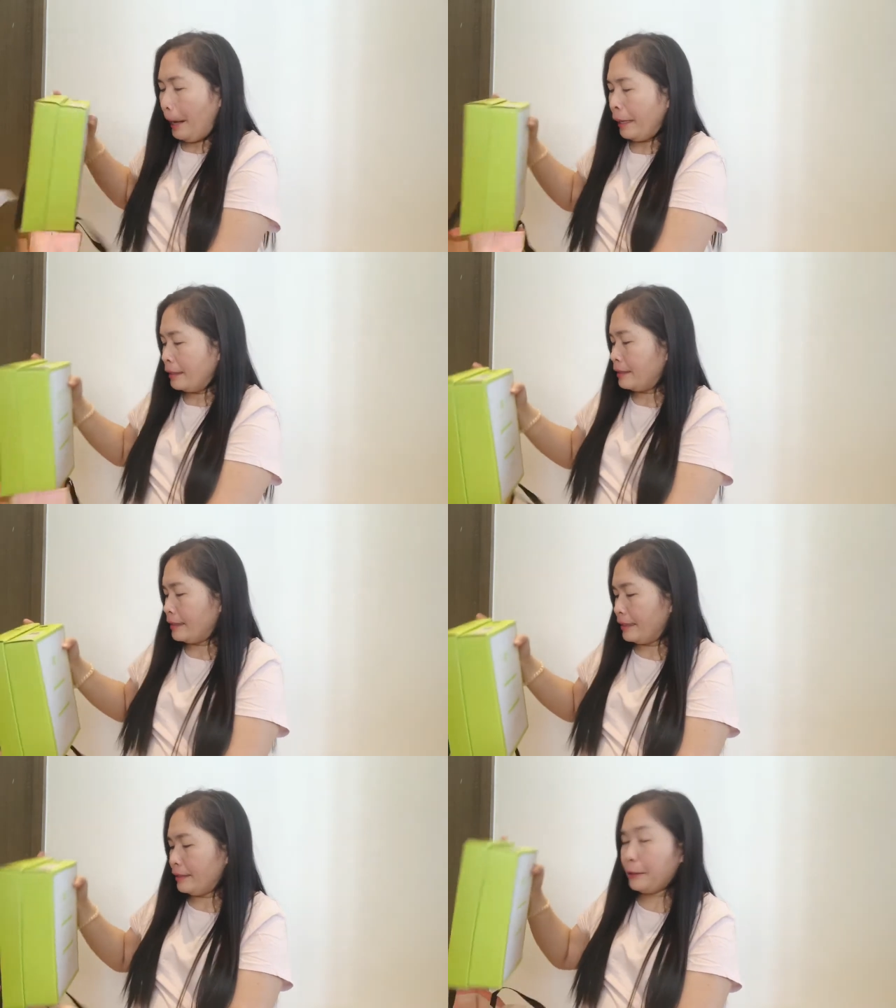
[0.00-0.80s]

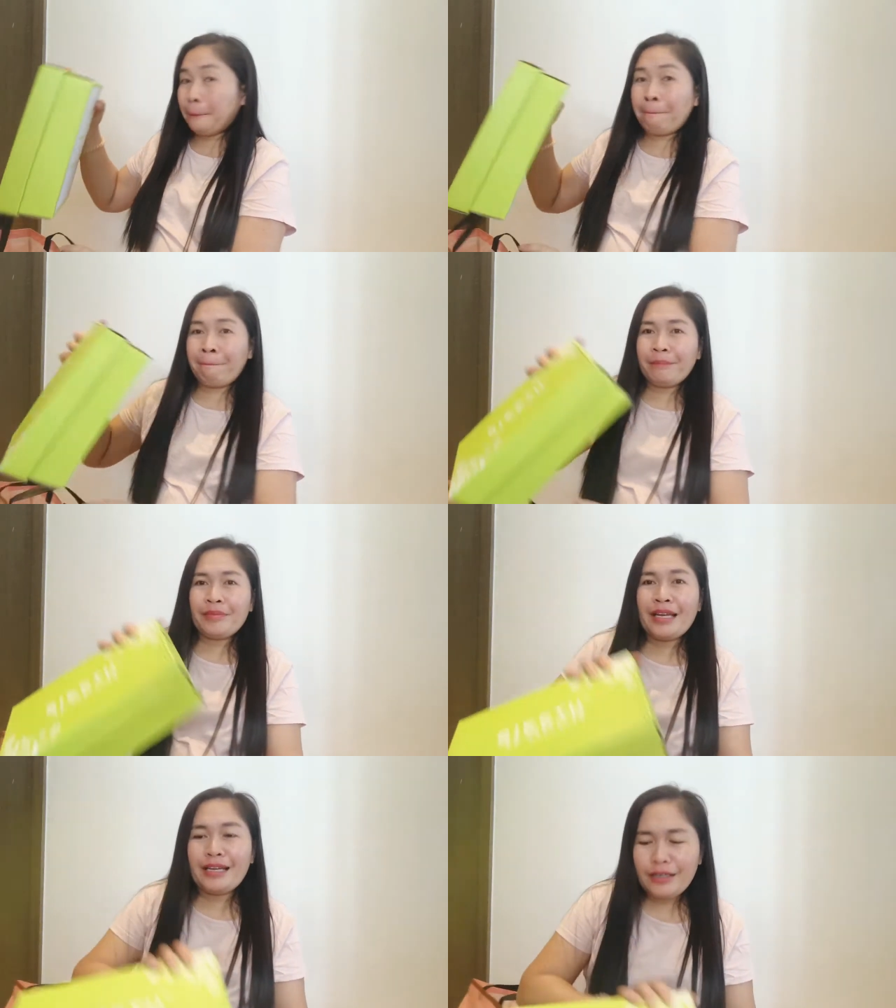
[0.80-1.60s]
Kasi,
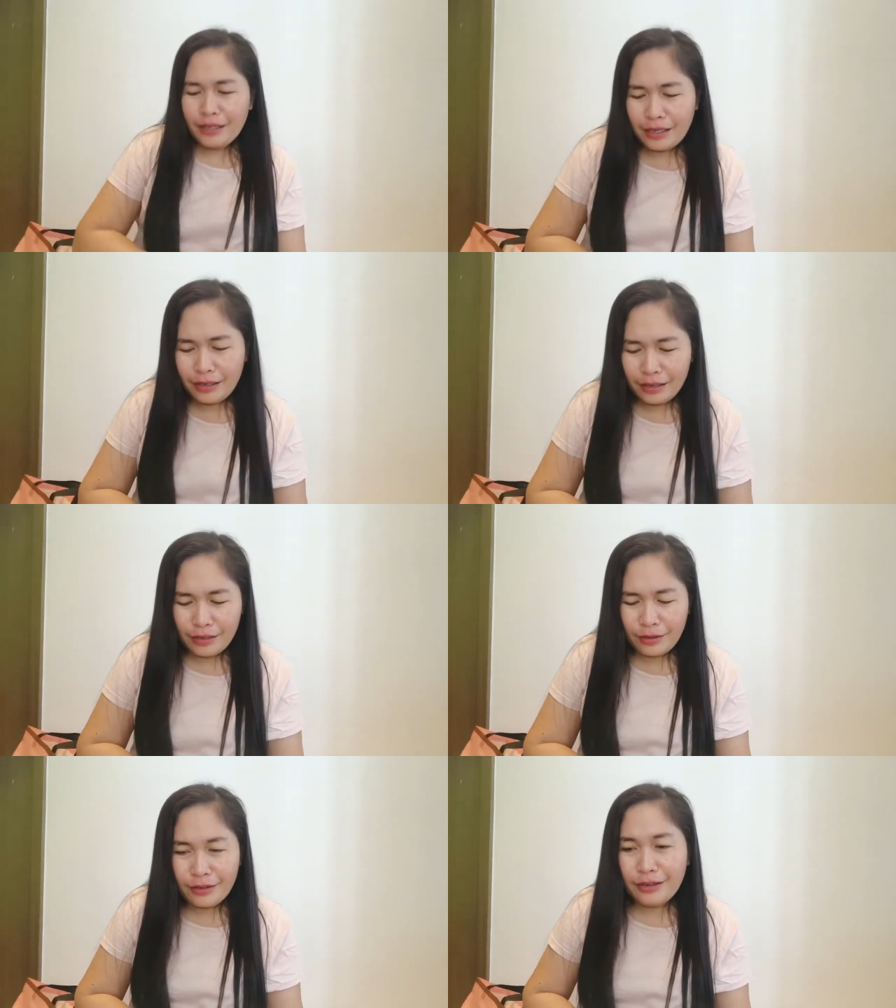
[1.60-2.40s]

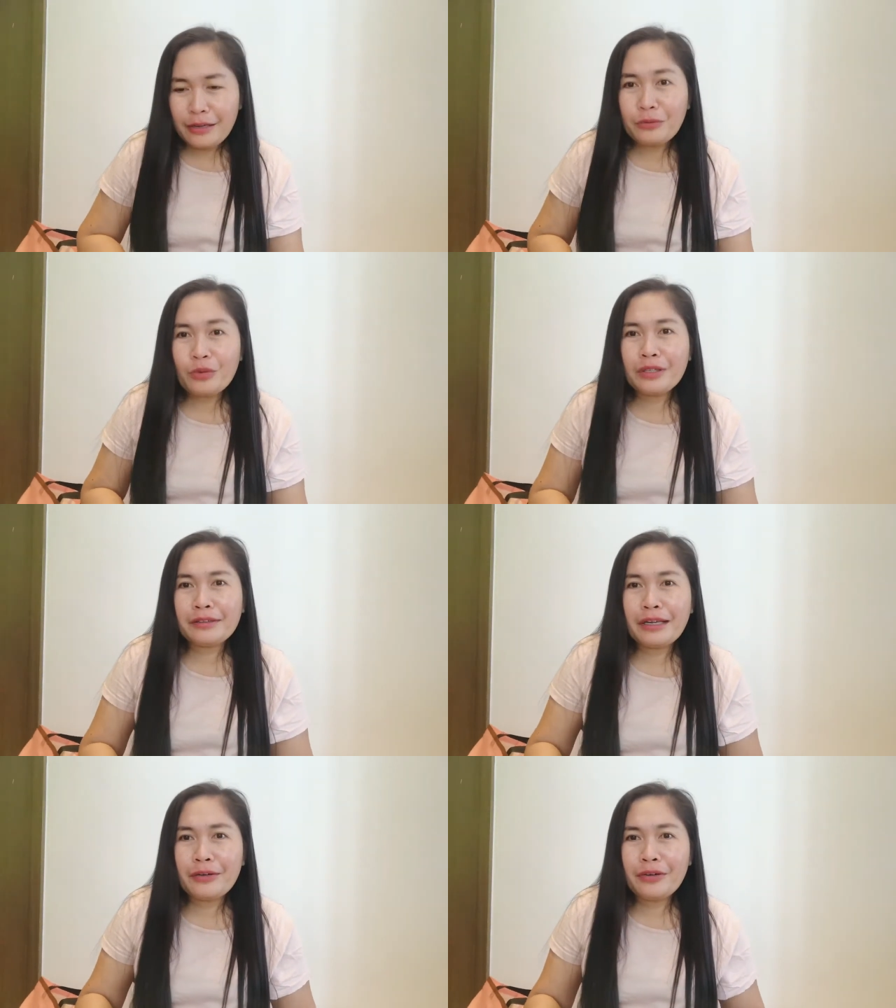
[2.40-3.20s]
hanggang ano lang
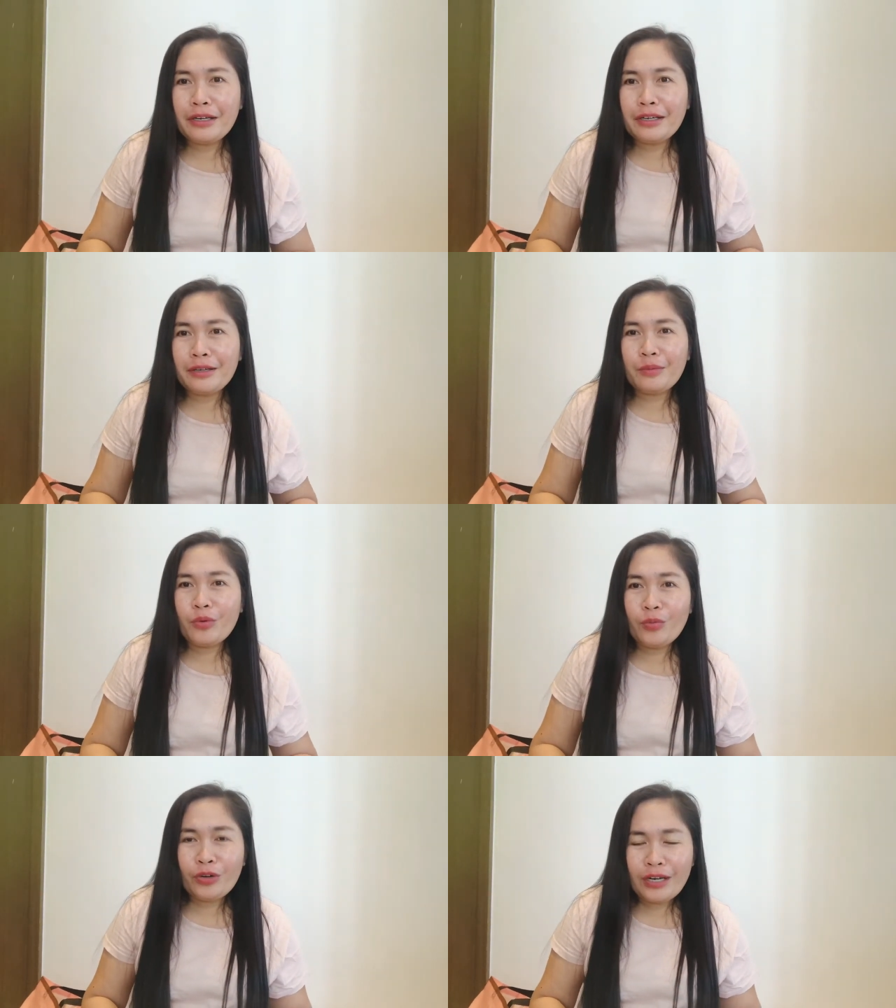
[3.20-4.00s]
tayo, hanggang
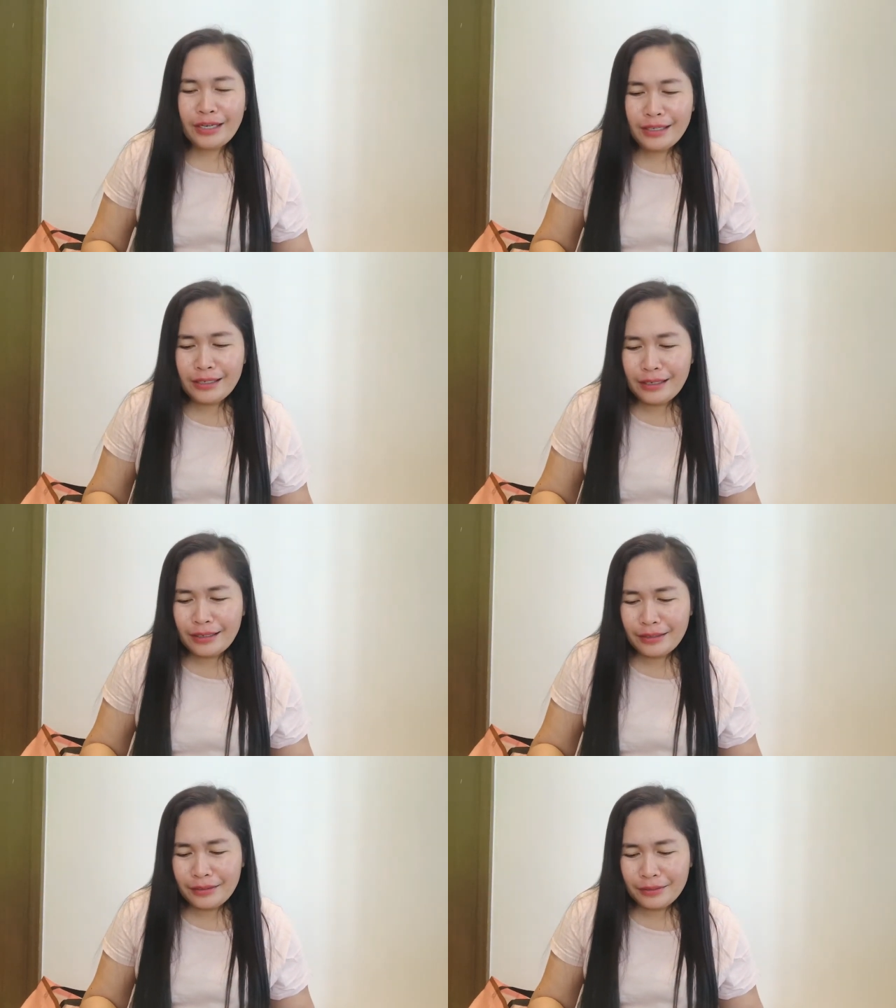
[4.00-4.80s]
mumurahin lang.